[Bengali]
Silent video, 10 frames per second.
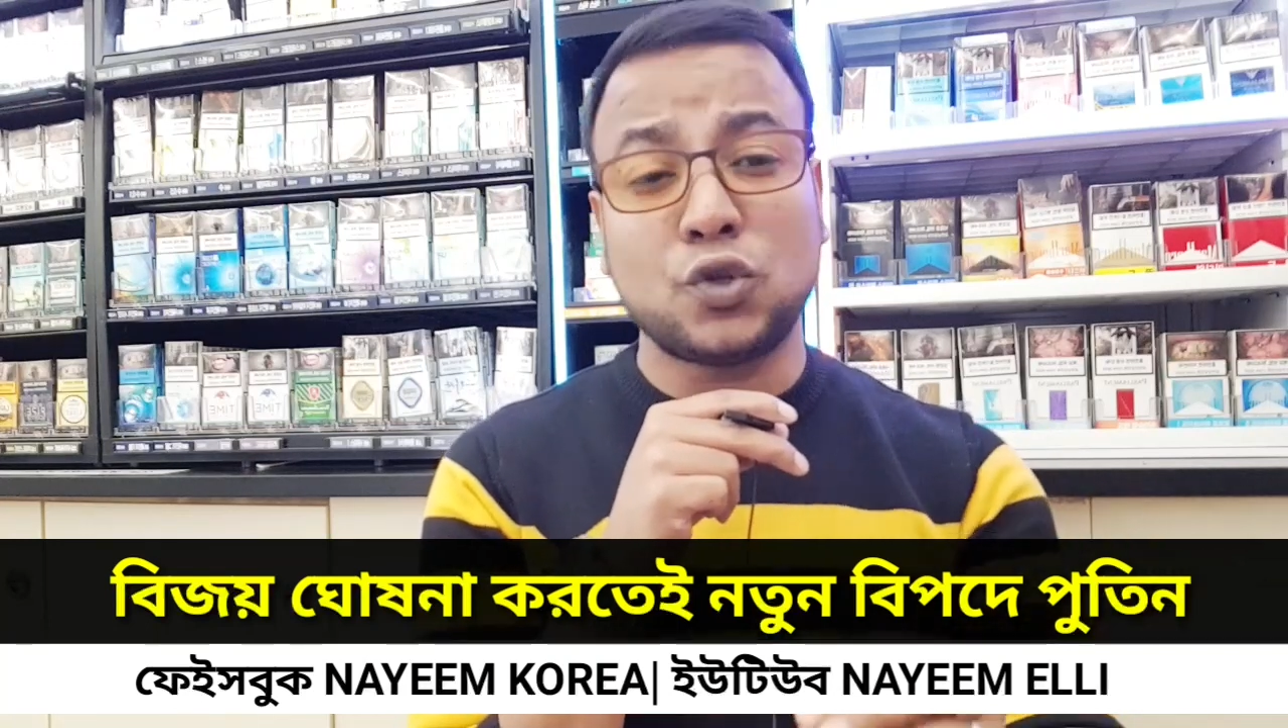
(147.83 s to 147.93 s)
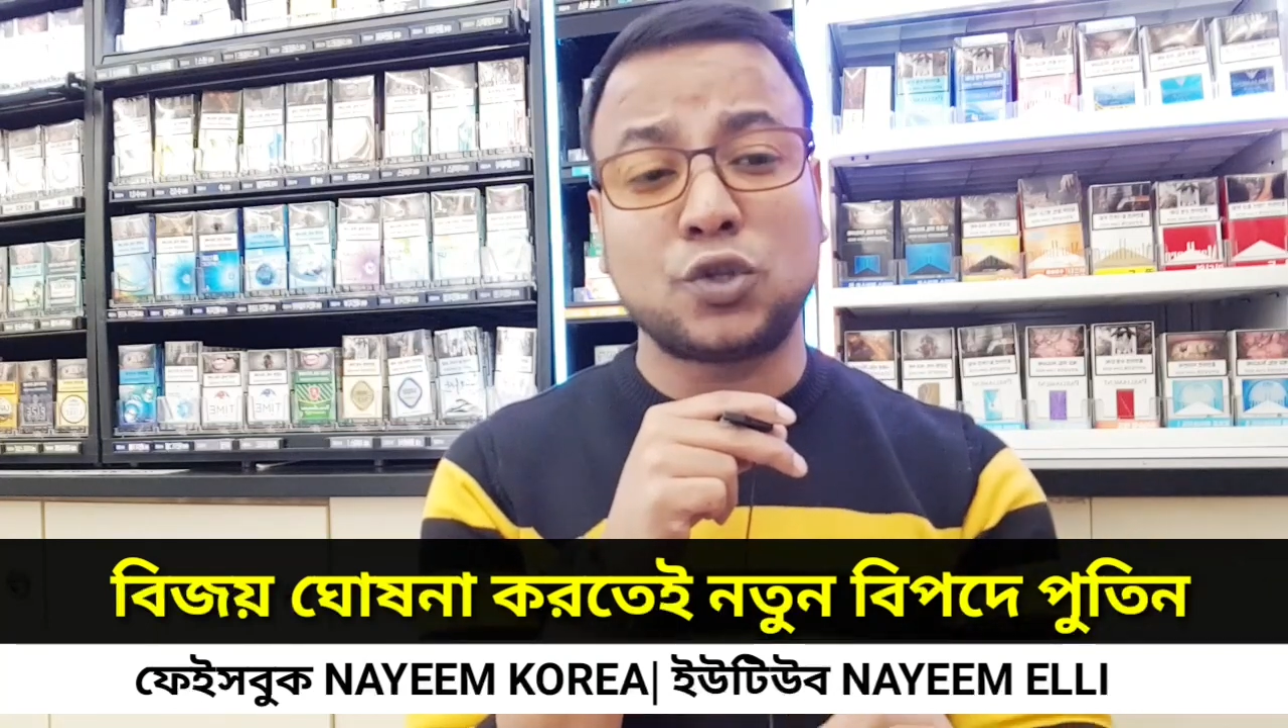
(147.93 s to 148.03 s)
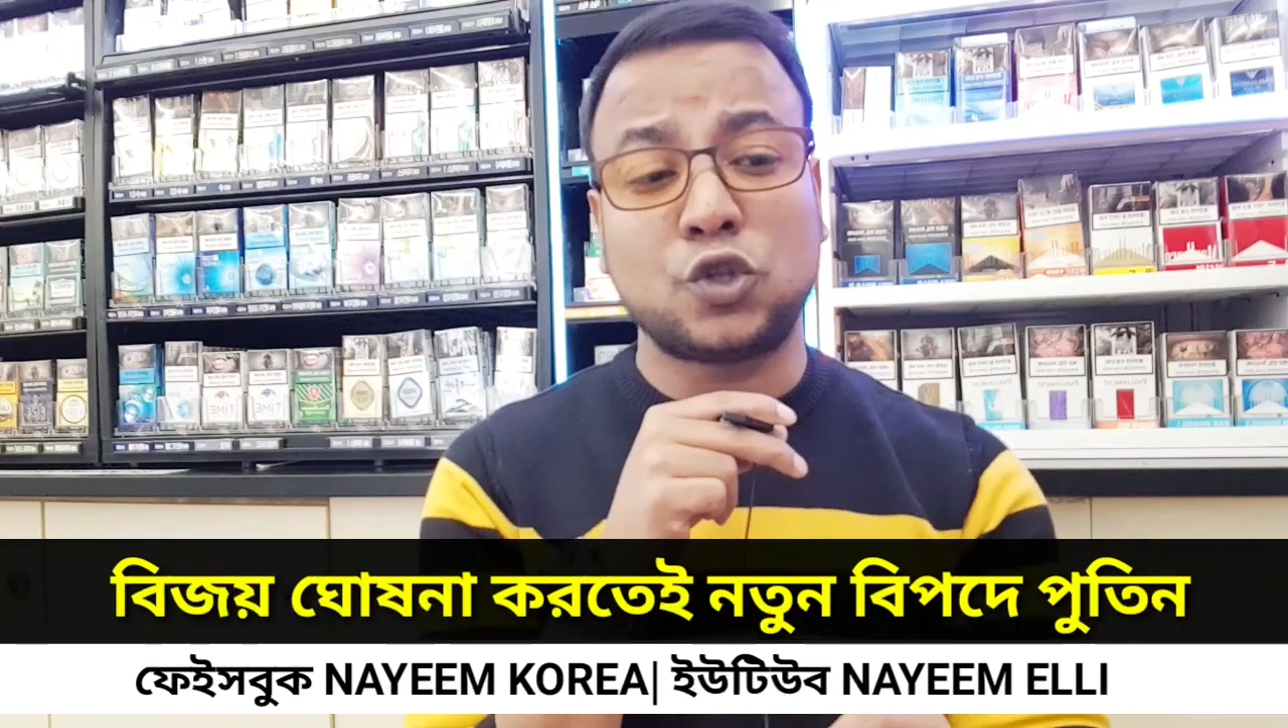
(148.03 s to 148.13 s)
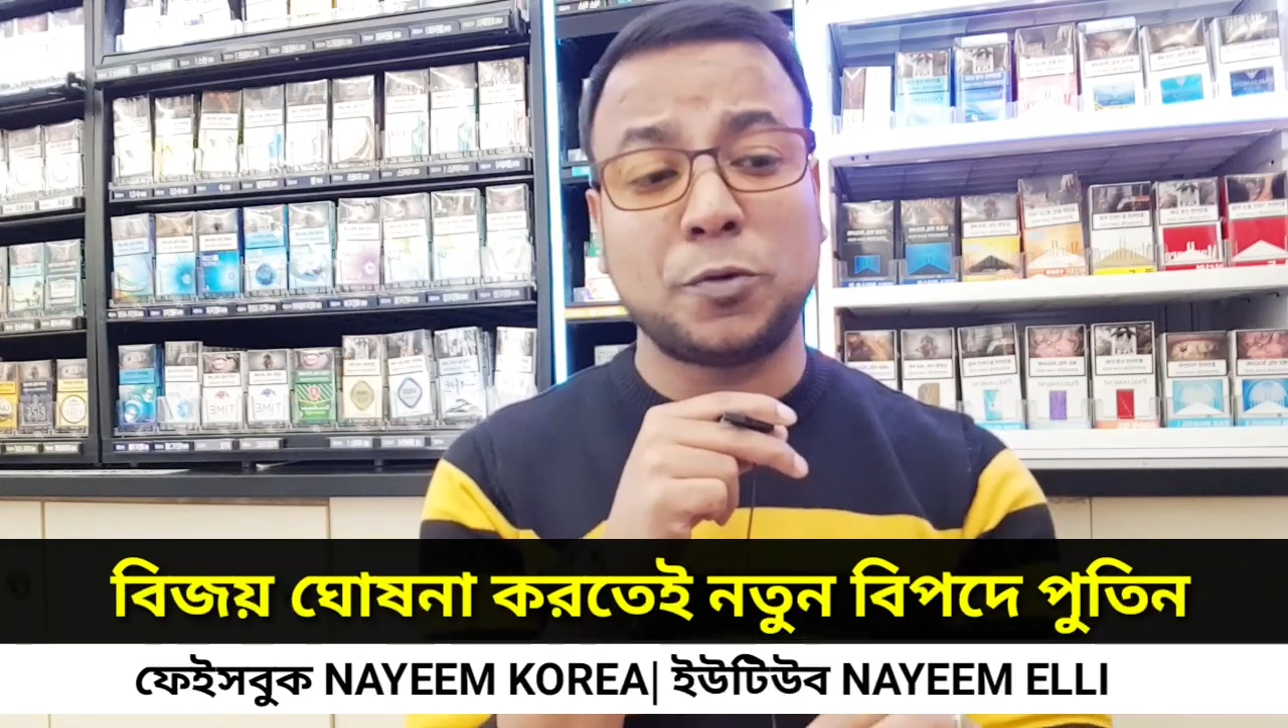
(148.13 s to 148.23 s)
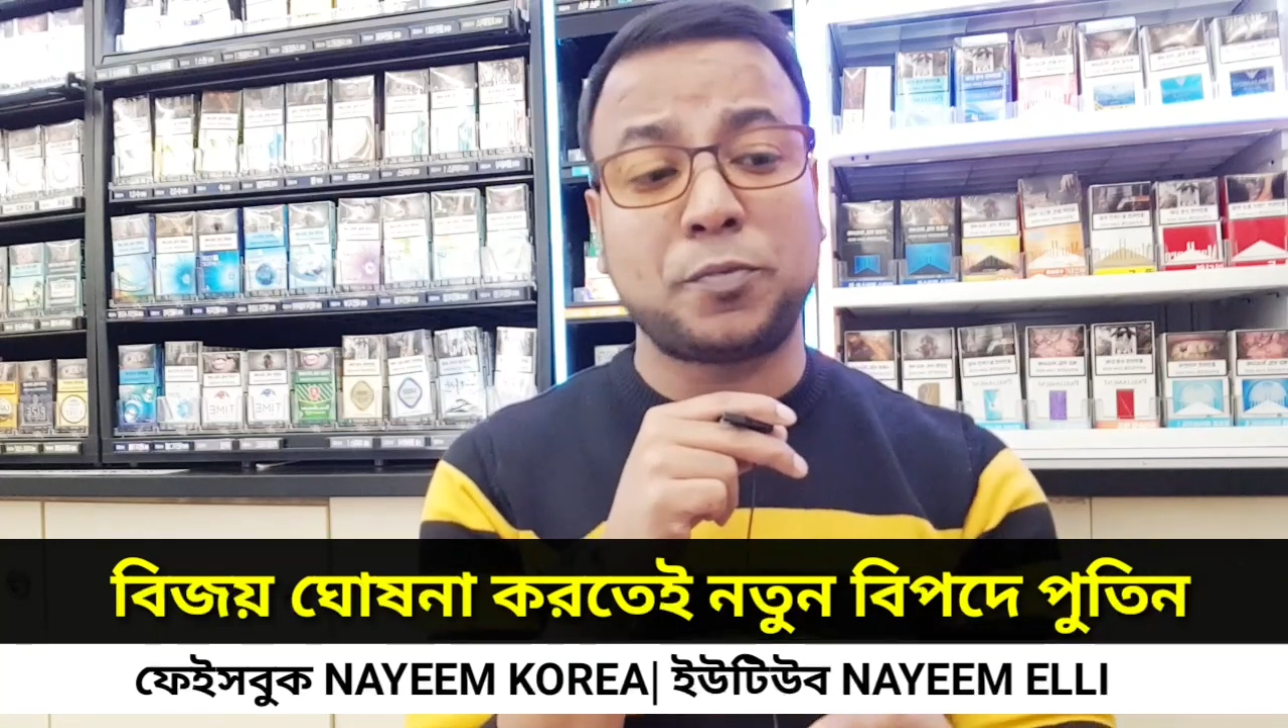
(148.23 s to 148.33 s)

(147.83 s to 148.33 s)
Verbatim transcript: তথ্য